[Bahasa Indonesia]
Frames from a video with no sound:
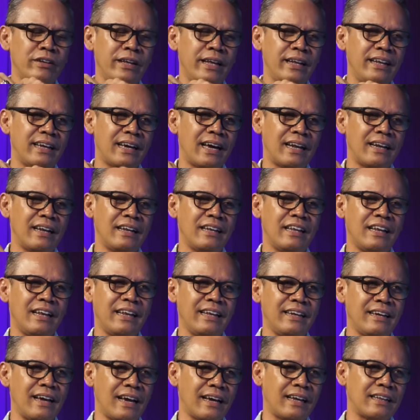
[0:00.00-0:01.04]
dini karena di
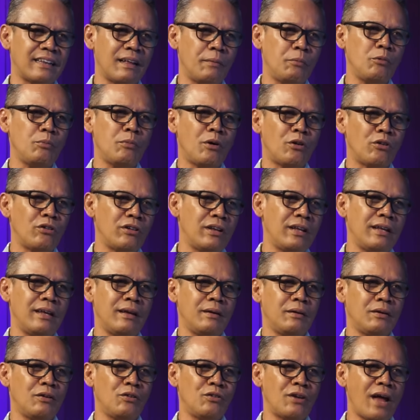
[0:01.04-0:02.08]
liga kita pun baru
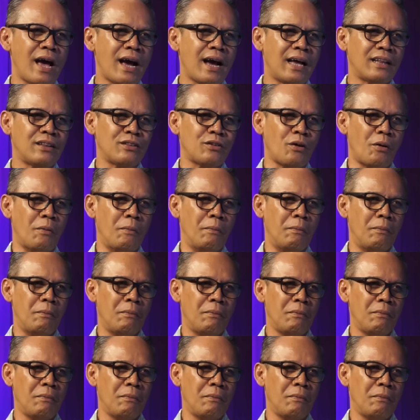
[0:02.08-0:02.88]
digunakan, Tom.